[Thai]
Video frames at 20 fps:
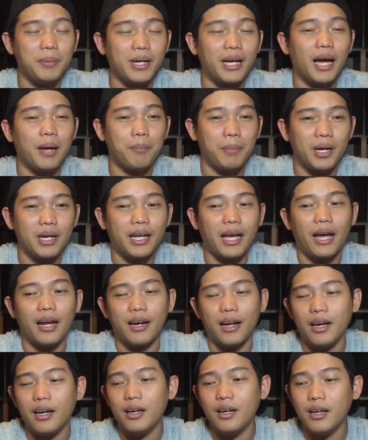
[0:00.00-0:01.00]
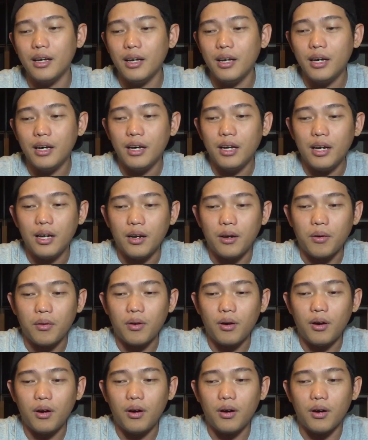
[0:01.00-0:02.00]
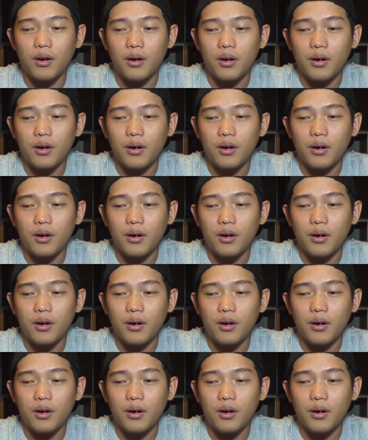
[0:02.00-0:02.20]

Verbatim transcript: เป็นการเปิดแข่งนะแล้วก็